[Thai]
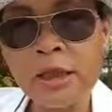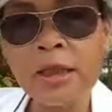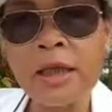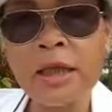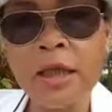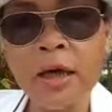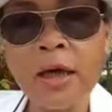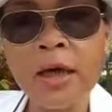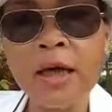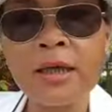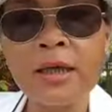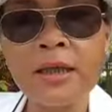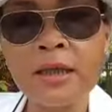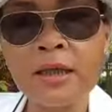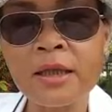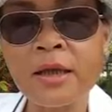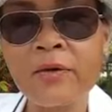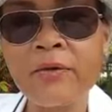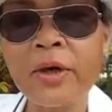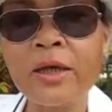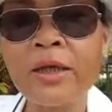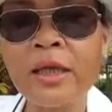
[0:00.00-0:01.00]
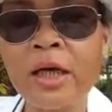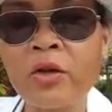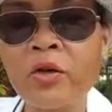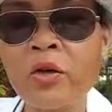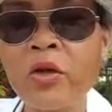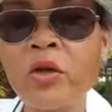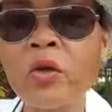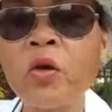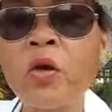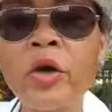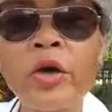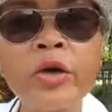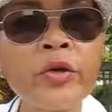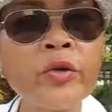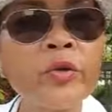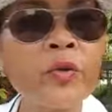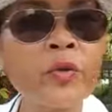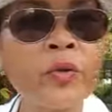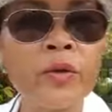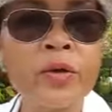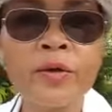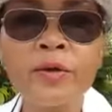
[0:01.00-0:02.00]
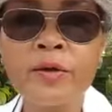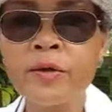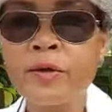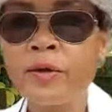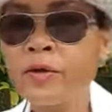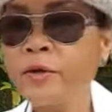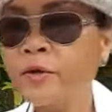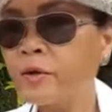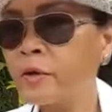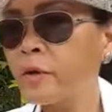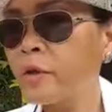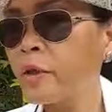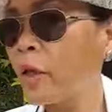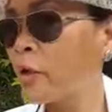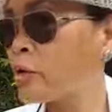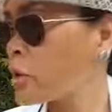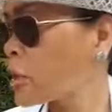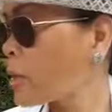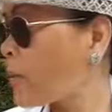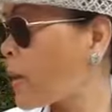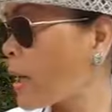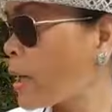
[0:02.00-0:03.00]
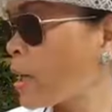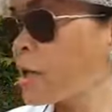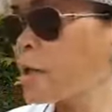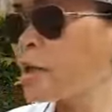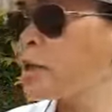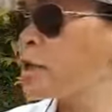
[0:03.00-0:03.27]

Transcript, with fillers: จีแล้วค่ะนี่ แต่ว่ายังน้อยๆอยู่ เดี๋ยวสักพักก็